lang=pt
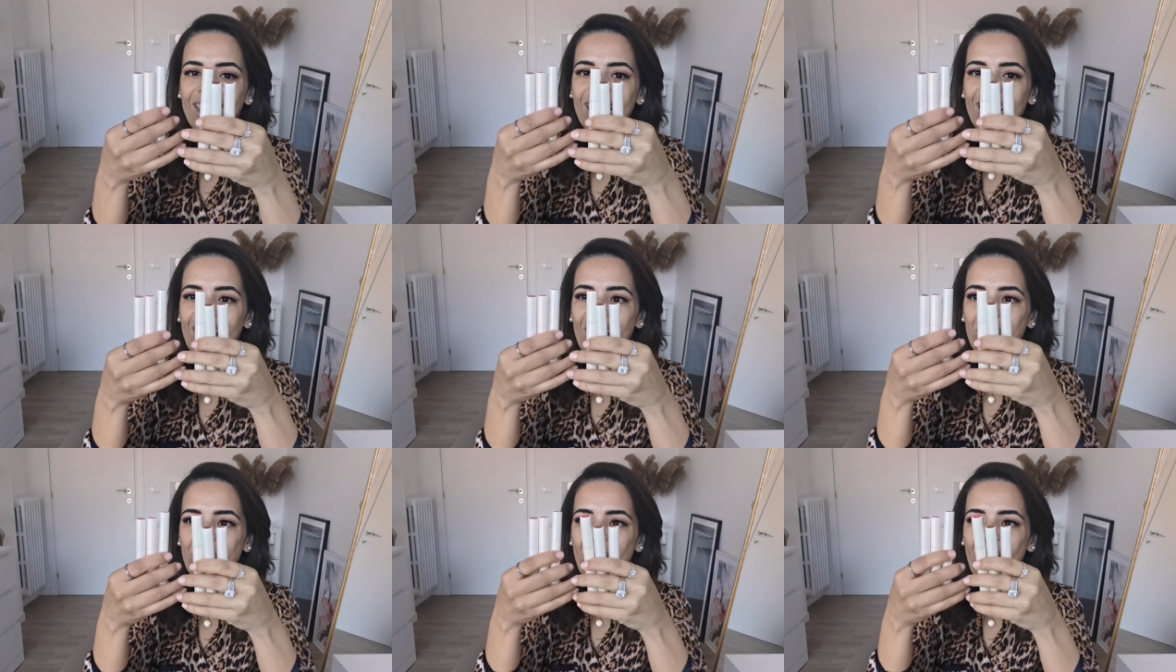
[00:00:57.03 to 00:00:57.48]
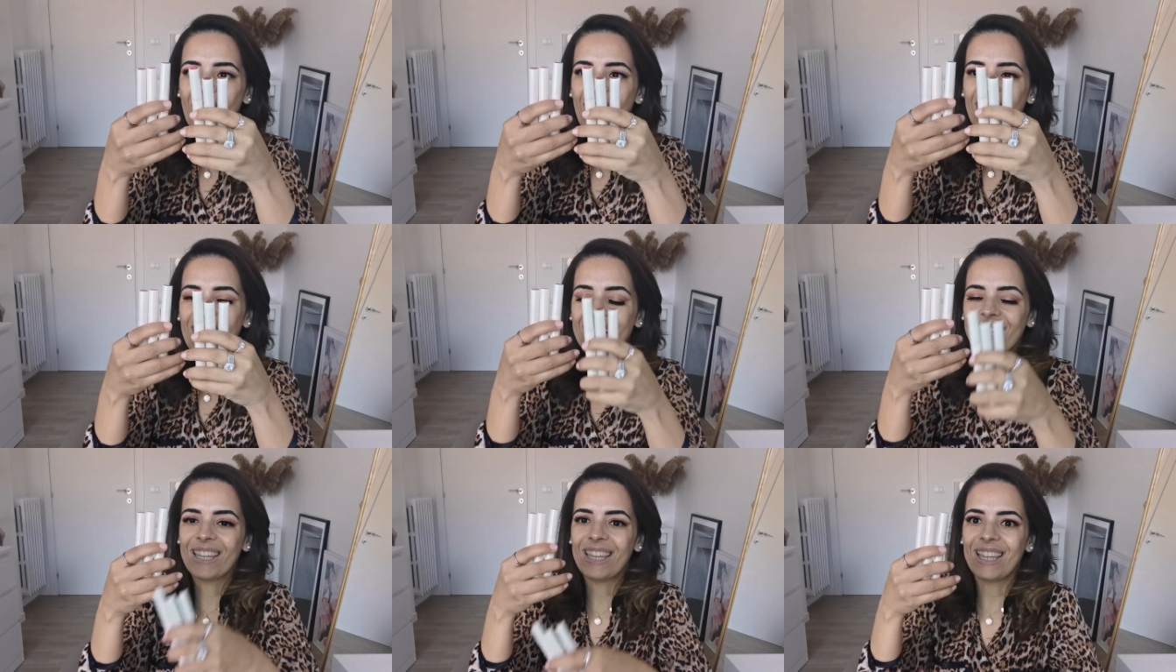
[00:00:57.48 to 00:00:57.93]
que
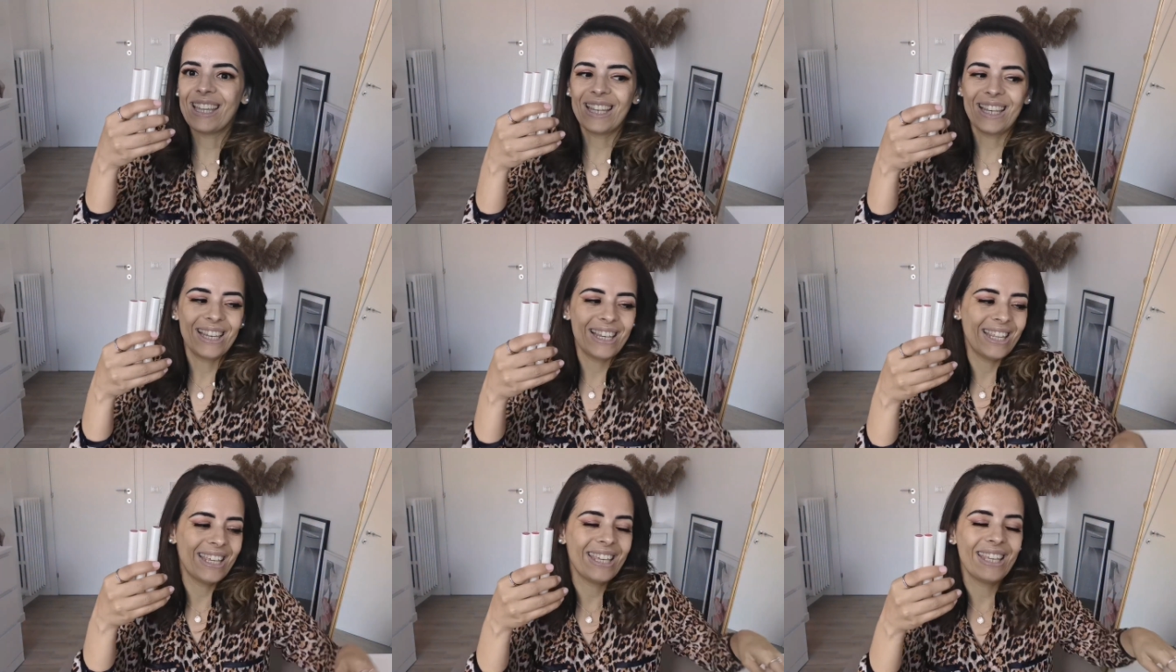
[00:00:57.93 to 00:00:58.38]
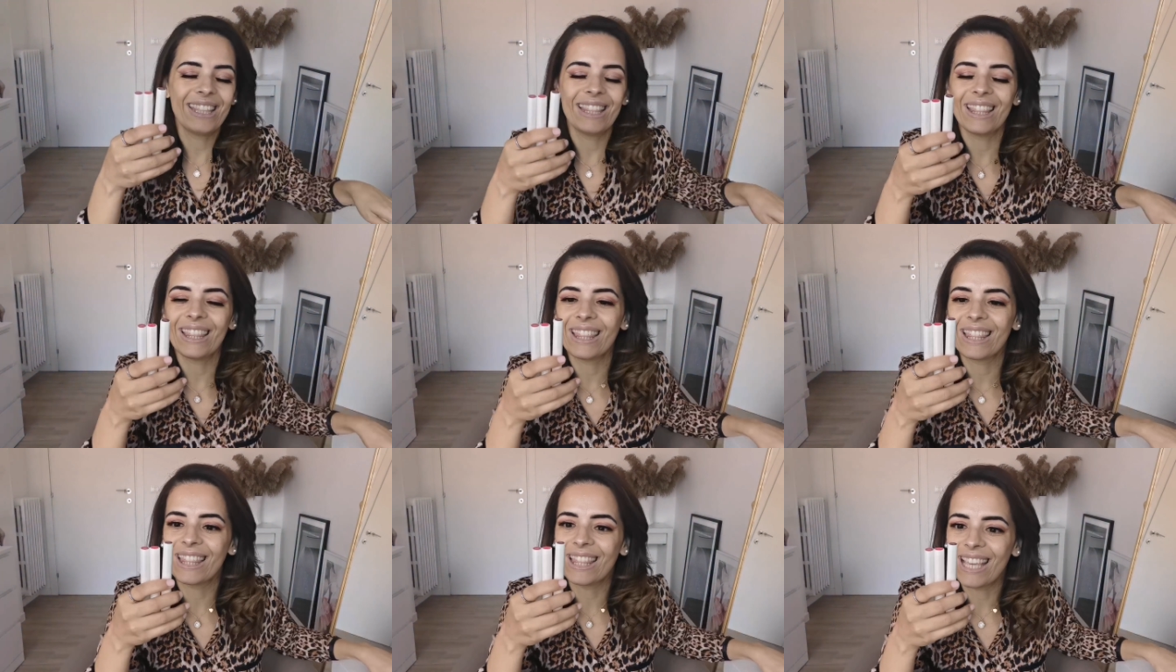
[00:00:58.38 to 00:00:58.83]
embalagem
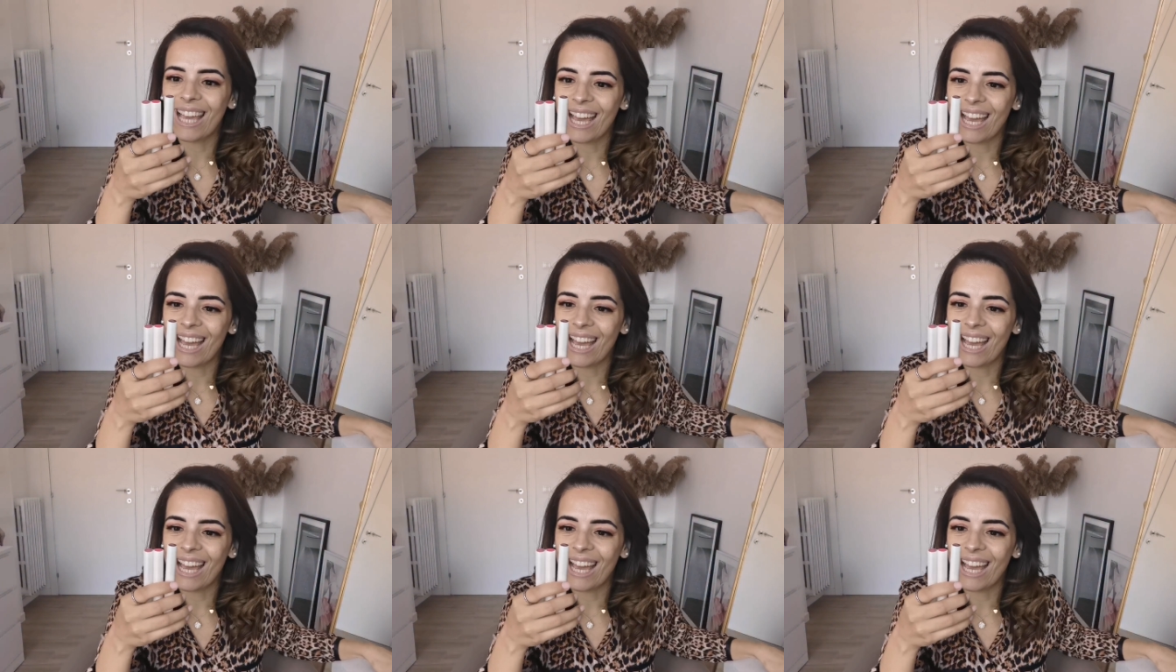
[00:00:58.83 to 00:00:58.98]
linda.